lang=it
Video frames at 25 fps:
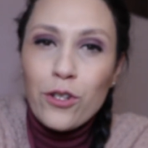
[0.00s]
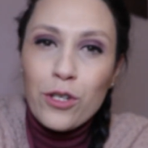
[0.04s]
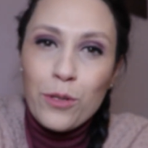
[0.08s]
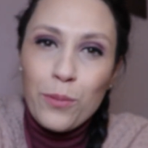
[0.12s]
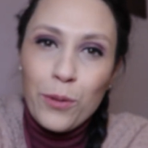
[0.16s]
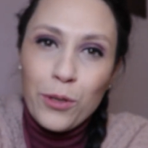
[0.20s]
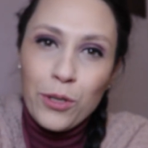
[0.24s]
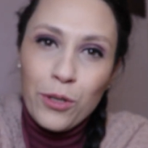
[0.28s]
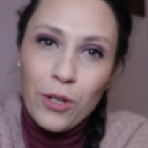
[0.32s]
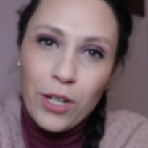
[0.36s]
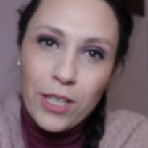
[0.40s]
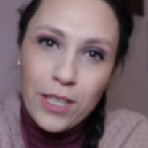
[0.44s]

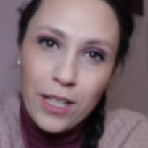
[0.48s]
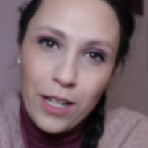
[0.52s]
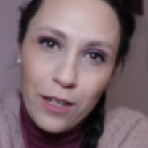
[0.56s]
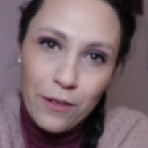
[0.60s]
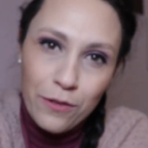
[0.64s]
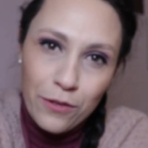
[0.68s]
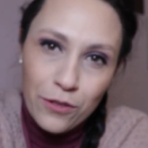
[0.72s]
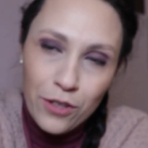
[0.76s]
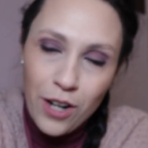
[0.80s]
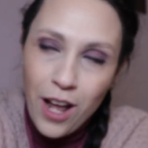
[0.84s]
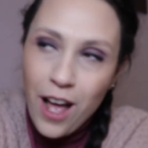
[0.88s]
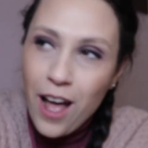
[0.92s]
rispondi a una
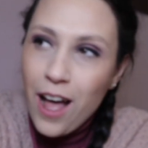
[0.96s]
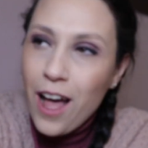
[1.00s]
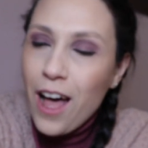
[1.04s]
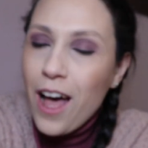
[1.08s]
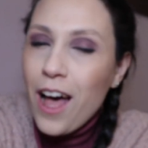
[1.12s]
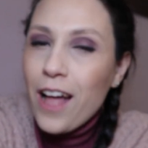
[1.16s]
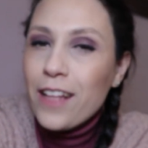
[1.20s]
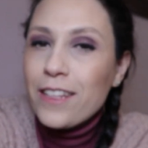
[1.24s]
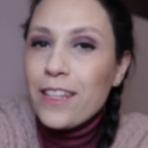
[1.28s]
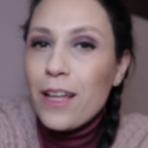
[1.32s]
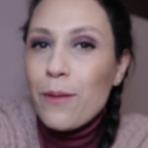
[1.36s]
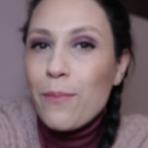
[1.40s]

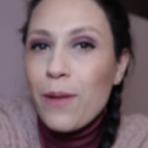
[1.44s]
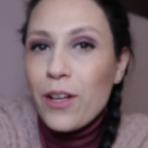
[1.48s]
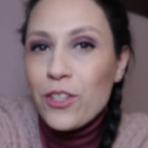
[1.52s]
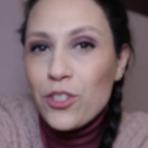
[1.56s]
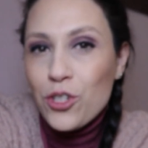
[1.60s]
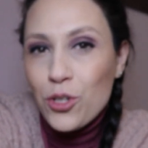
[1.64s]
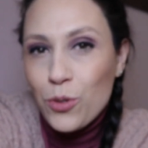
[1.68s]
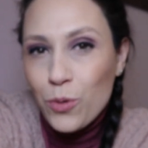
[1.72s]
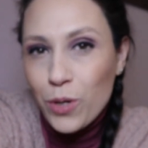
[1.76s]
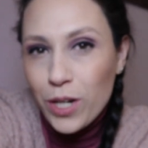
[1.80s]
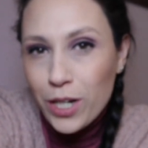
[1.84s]
telefonata, mangi